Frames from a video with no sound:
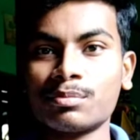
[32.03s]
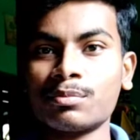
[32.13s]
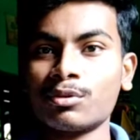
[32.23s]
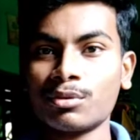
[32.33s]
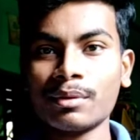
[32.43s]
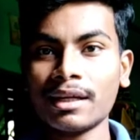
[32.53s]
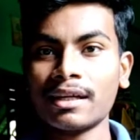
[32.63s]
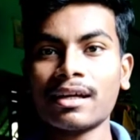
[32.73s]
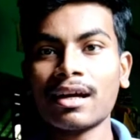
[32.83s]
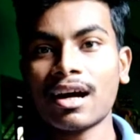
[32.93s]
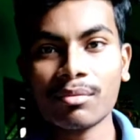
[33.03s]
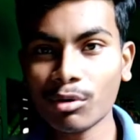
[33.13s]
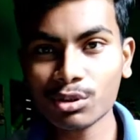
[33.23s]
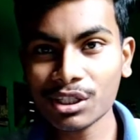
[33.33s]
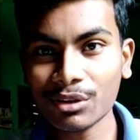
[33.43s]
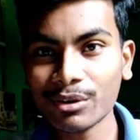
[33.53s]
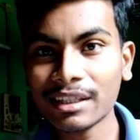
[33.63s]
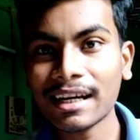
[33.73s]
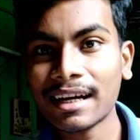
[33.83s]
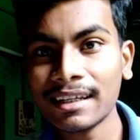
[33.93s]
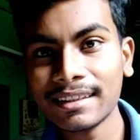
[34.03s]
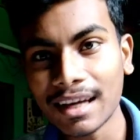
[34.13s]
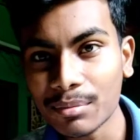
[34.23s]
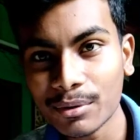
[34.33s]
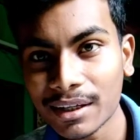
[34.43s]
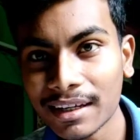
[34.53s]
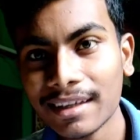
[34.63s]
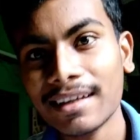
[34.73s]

প্রথমে এটা আনবক্সিং করে দেখাই তারপরে